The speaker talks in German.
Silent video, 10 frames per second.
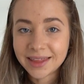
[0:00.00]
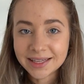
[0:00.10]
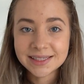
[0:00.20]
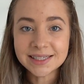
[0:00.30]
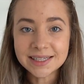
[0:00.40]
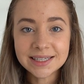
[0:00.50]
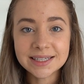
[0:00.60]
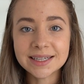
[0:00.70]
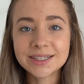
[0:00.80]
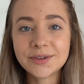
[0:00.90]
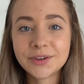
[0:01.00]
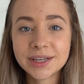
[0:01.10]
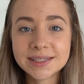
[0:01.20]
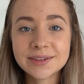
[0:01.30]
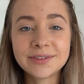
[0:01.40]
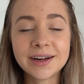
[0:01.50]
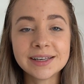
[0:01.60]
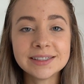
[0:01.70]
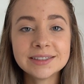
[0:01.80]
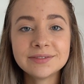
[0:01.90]
That's it. Ich hoffe, euch hat es
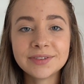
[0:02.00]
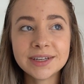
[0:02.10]
gefallen.